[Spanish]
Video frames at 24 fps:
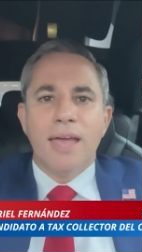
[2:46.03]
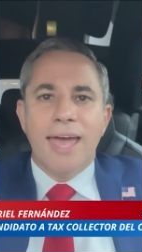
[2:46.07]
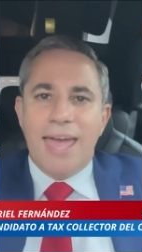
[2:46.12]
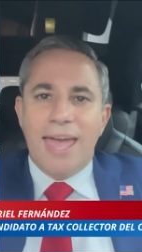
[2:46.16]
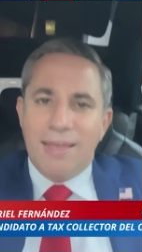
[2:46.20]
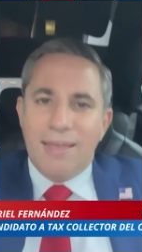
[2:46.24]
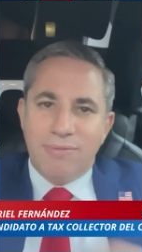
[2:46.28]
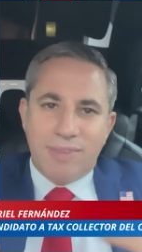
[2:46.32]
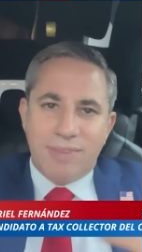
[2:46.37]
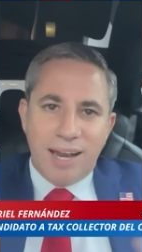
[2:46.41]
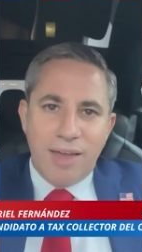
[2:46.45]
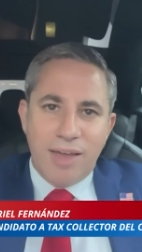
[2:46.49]

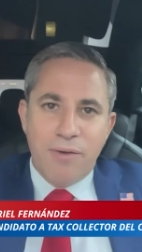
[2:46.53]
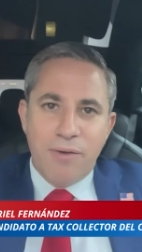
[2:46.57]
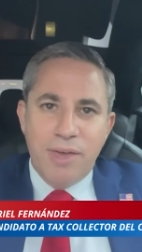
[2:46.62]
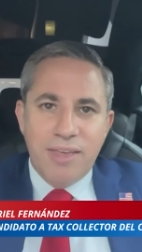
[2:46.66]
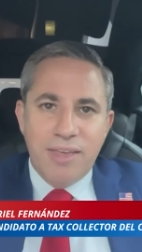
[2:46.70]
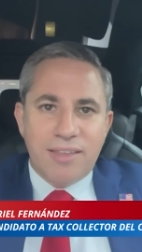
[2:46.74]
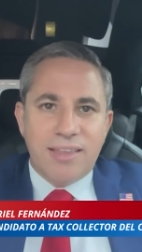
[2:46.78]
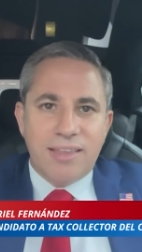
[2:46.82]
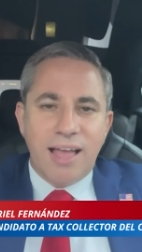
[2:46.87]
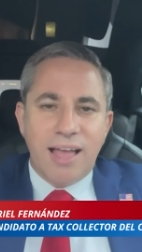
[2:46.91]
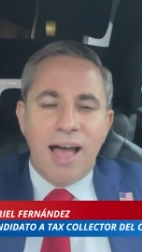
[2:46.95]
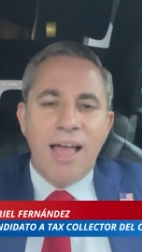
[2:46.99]

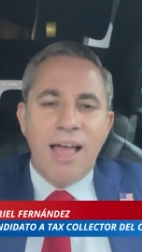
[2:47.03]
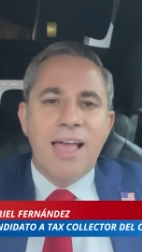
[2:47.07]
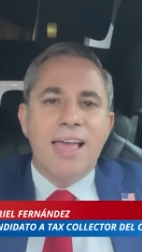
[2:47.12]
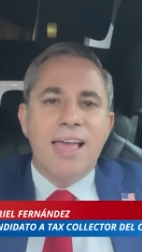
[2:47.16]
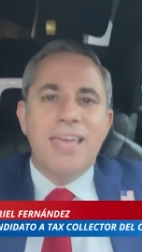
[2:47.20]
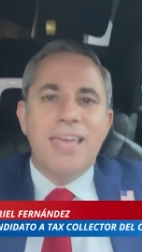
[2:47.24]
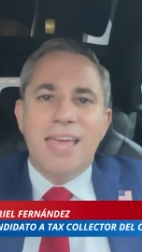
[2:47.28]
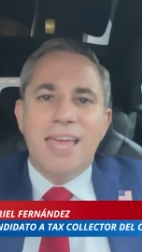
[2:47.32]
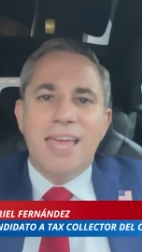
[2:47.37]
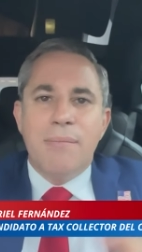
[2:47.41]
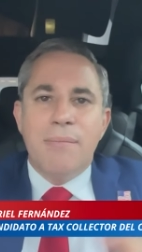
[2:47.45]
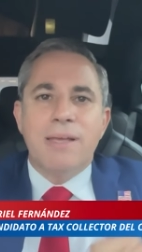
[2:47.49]
entrevistas,
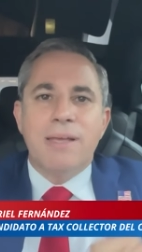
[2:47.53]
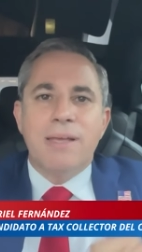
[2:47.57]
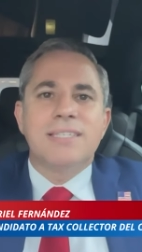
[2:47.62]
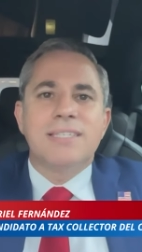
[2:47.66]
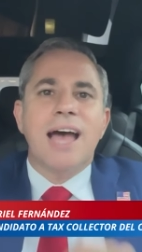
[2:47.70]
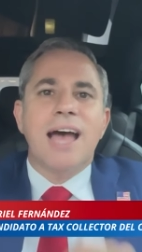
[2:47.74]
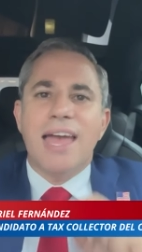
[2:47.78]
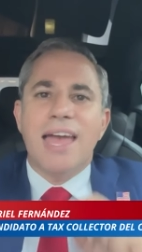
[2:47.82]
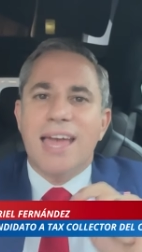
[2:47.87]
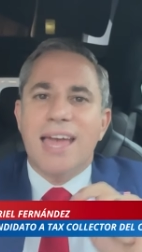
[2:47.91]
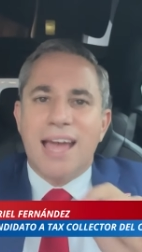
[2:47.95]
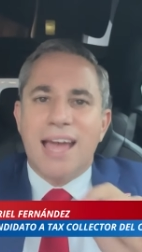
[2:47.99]
y el
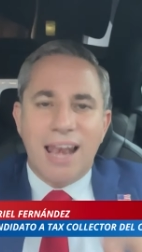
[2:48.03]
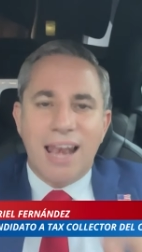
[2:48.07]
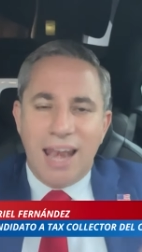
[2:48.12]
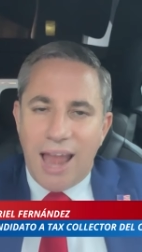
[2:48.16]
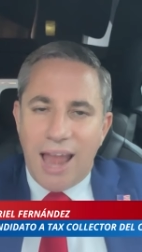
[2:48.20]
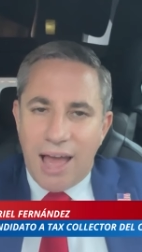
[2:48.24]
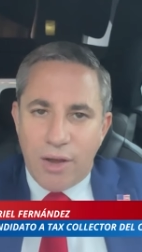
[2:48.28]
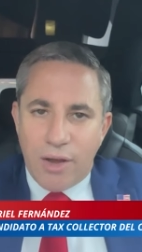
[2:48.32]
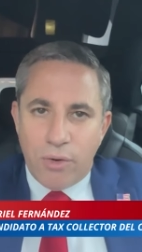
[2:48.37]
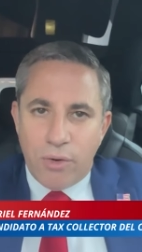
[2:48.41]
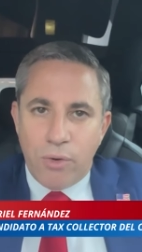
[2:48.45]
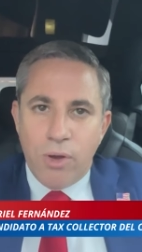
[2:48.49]
mensaje es
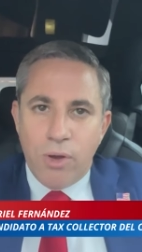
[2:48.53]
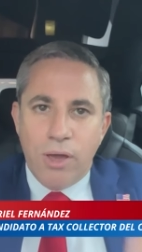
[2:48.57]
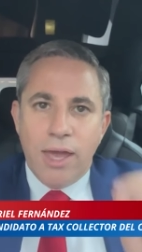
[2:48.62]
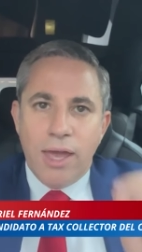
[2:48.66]
claro,